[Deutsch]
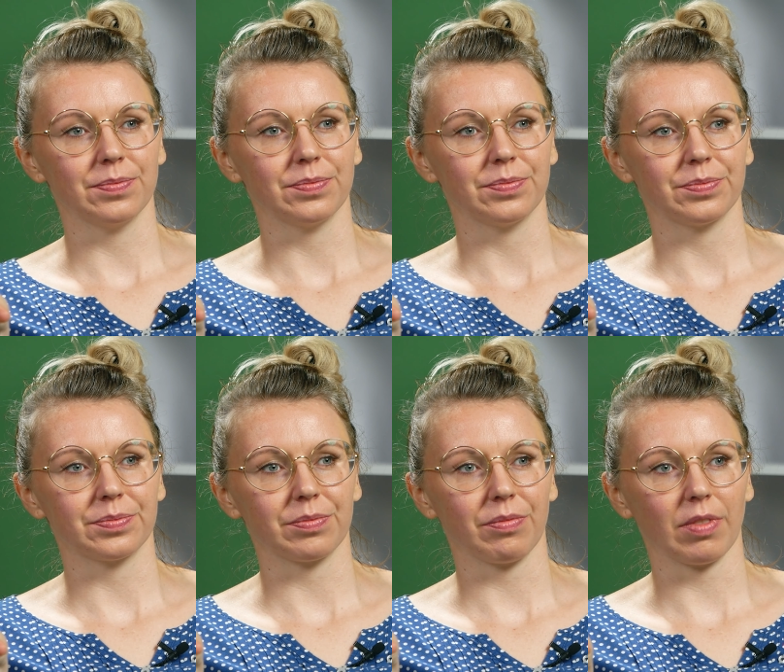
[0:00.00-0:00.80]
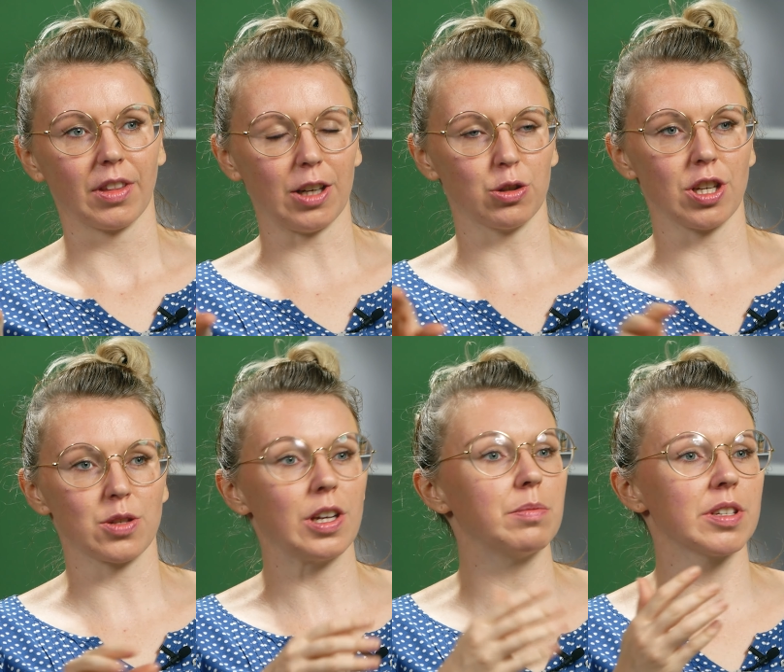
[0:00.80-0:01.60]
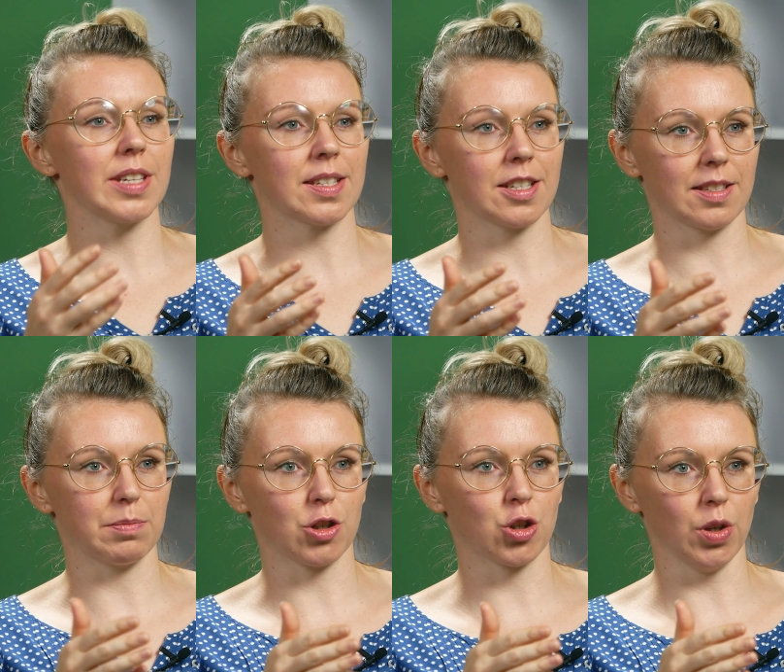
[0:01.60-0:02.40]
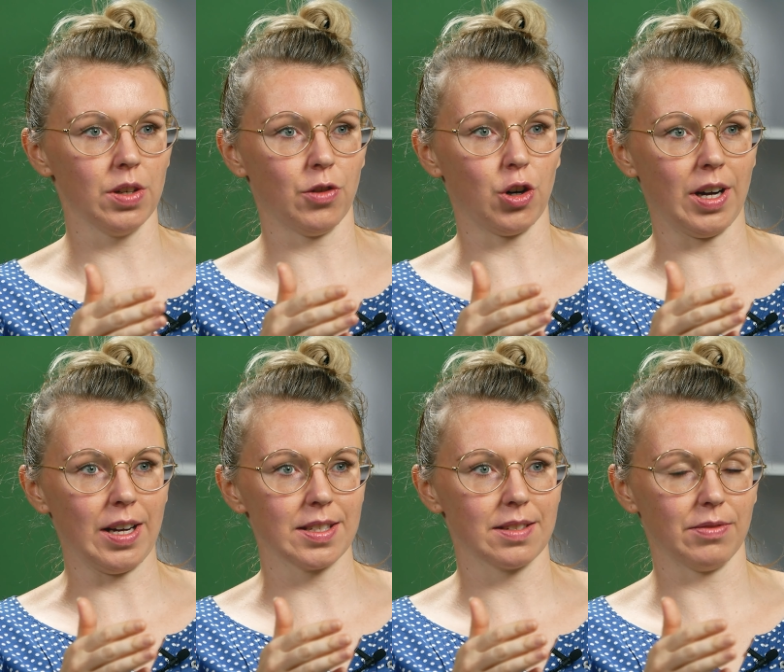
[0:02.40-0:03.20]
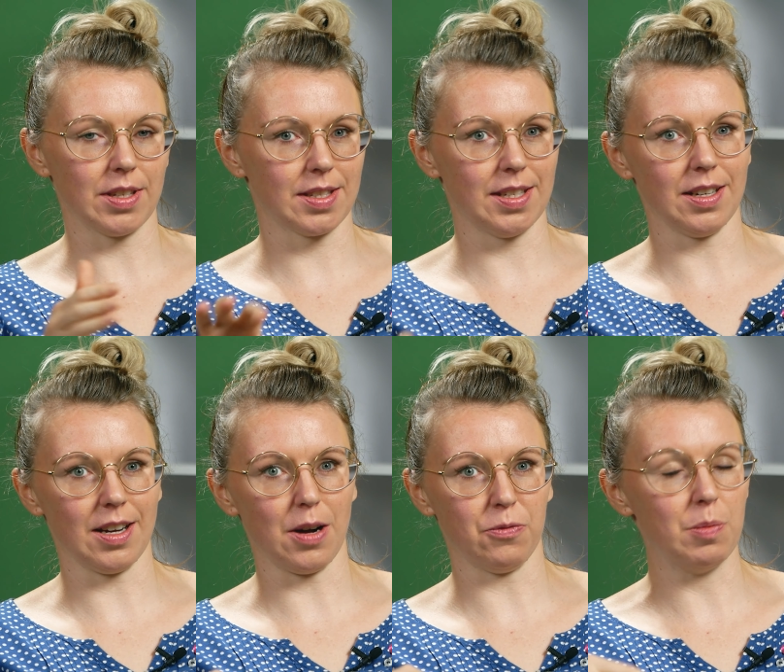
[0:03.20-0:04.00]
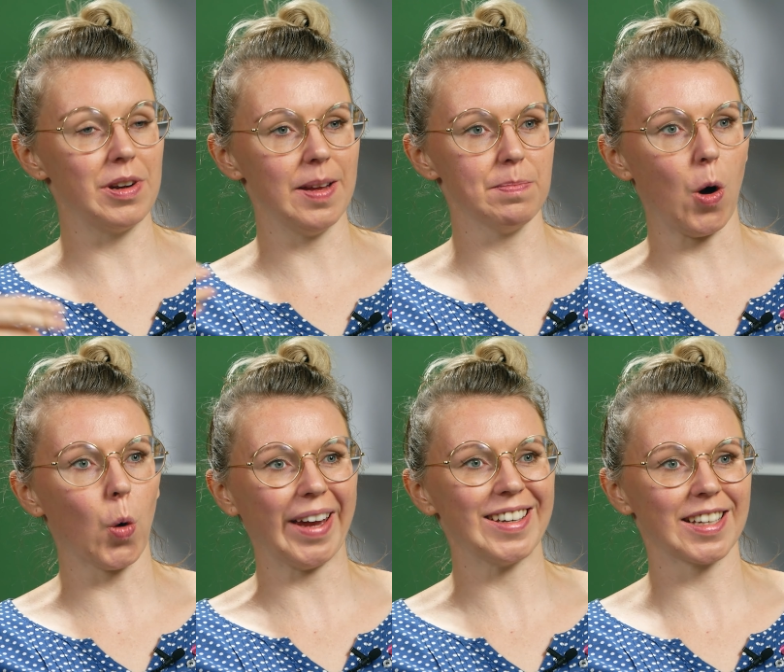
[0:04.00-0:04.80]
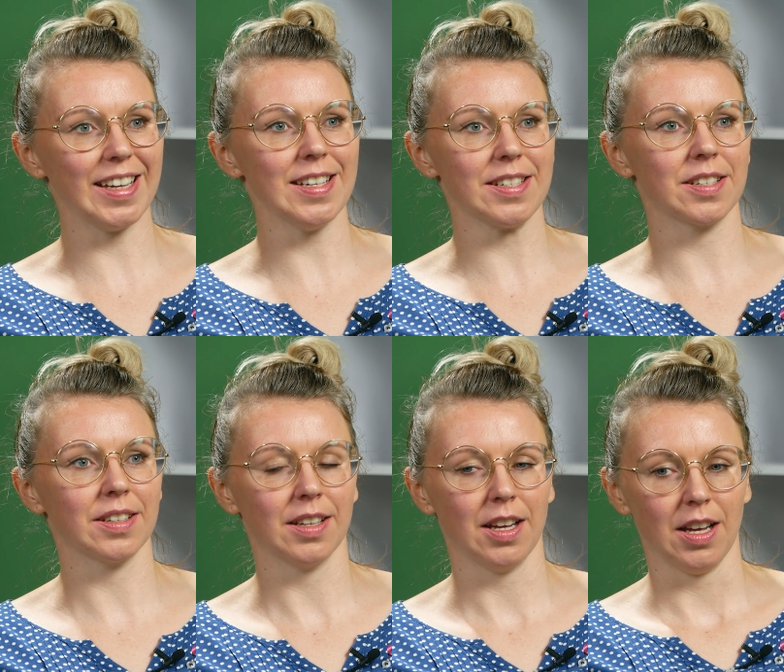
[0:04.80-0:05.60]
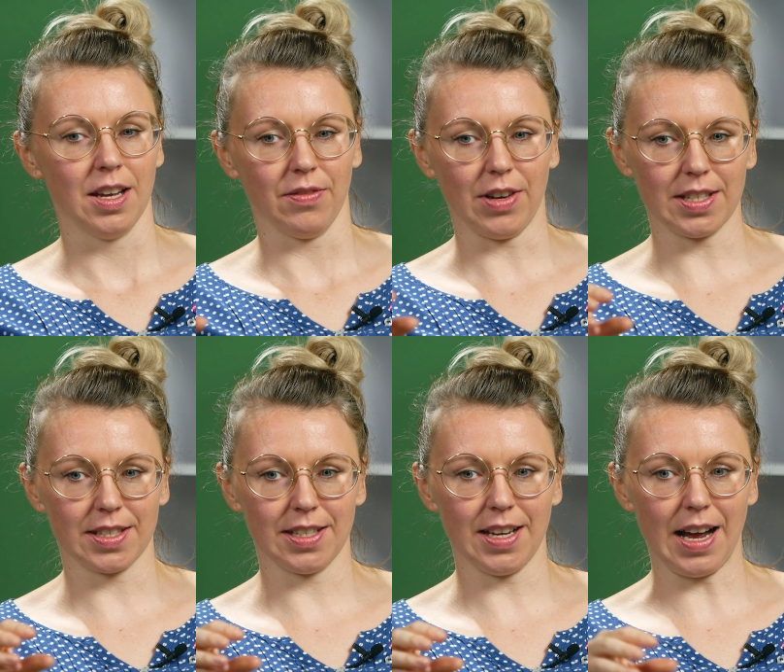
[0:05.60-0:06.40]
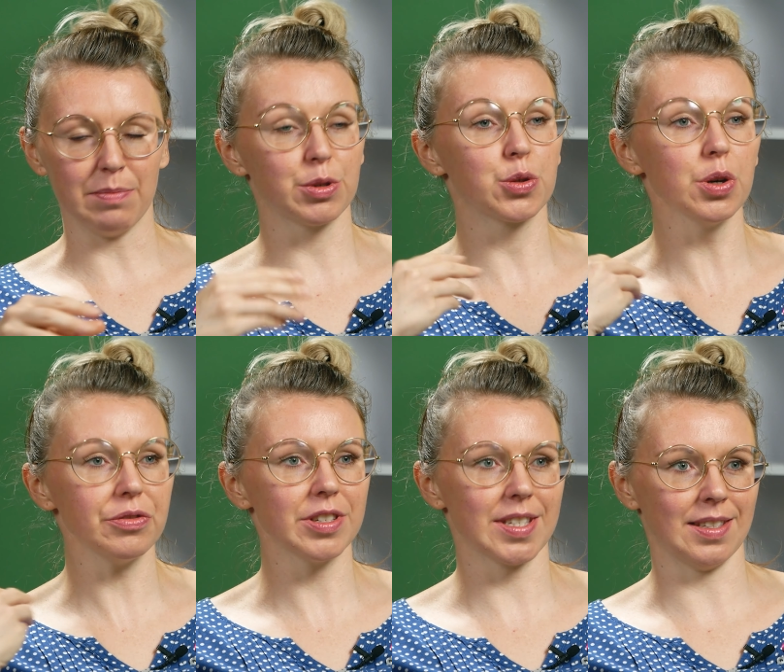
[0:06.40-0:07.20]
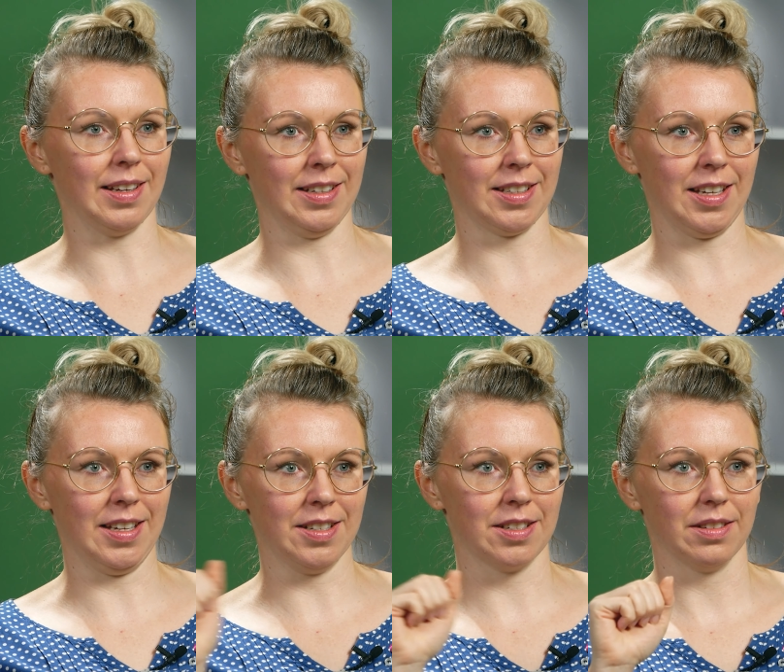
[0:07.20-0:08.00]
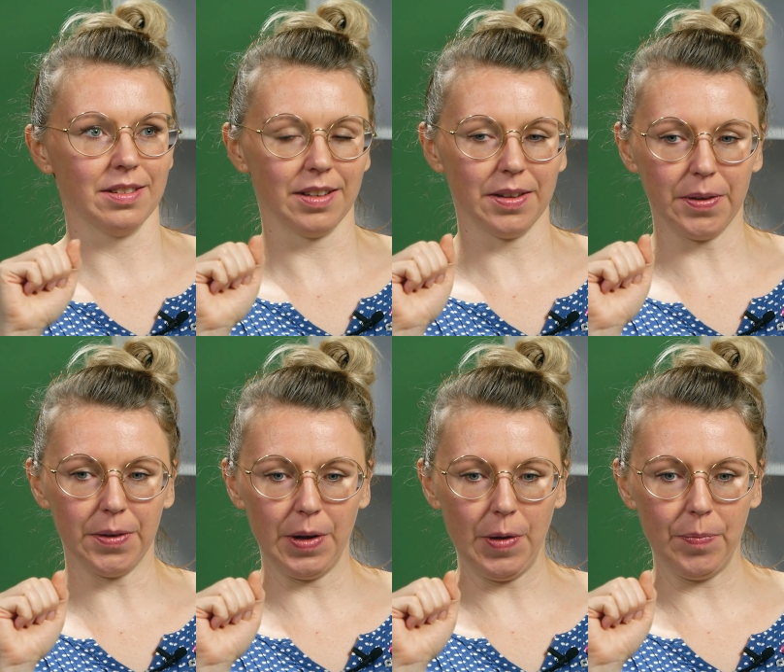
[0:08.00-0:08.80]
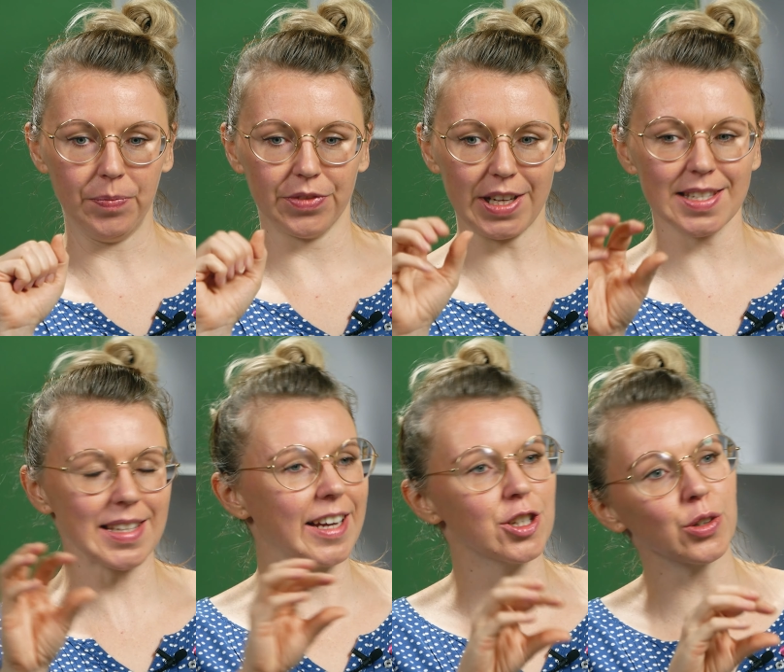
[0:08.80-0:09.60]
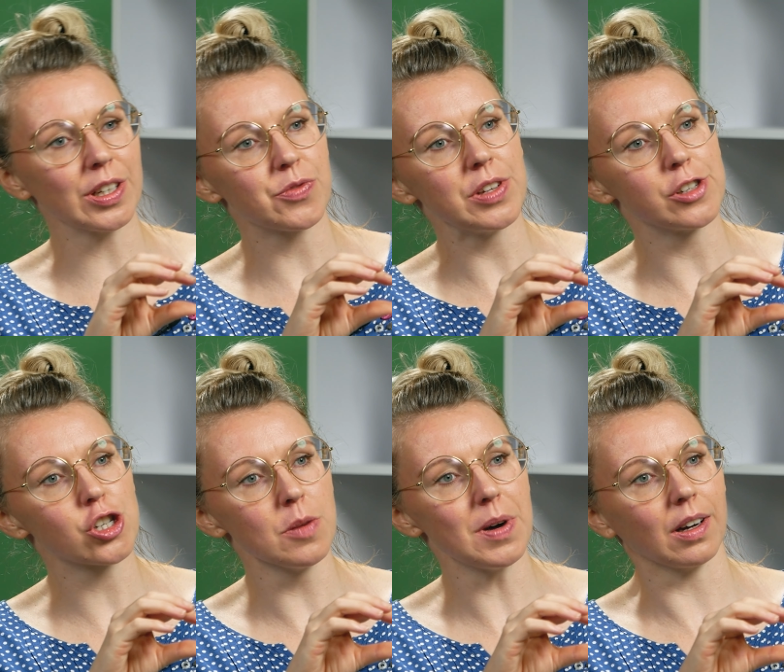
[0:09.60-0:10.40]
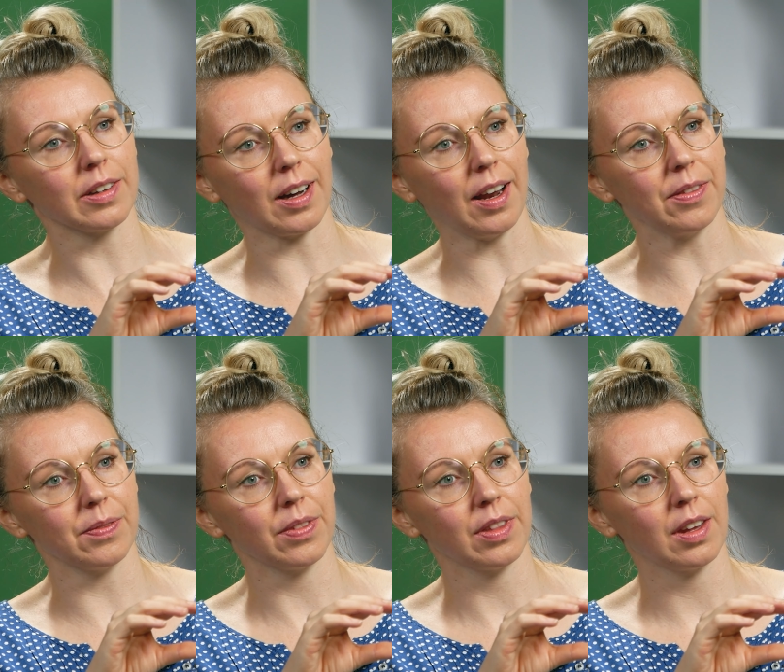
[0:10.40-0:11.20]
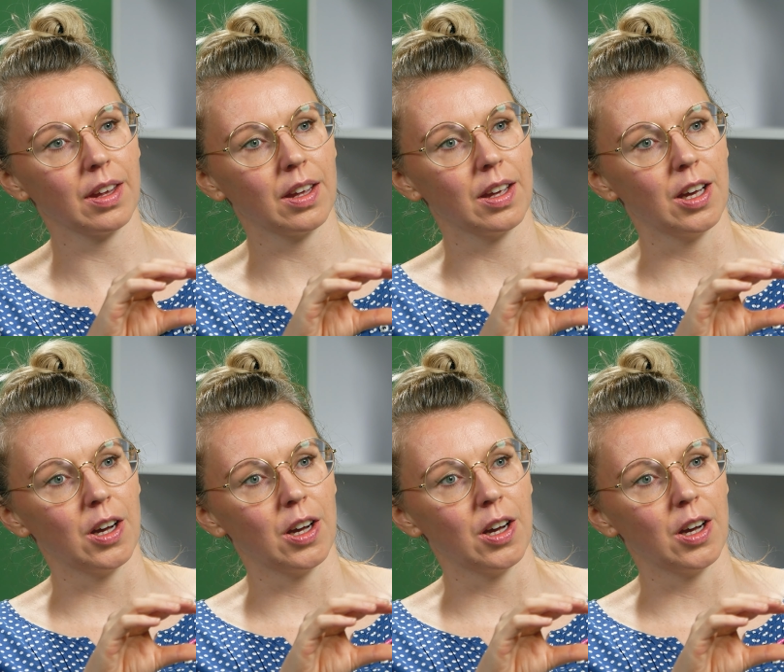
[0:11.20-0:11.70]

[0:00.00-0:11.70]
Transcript: Ja. Dadurch, dass du eben eine 60, 70 Stunden Woche hast, was dir vom Leben auch entgeht, ja. was dir an Bedürfnissen entgeht, ähm, das ist eigentlich noch das viel, viel Schlimmere daran. Ja.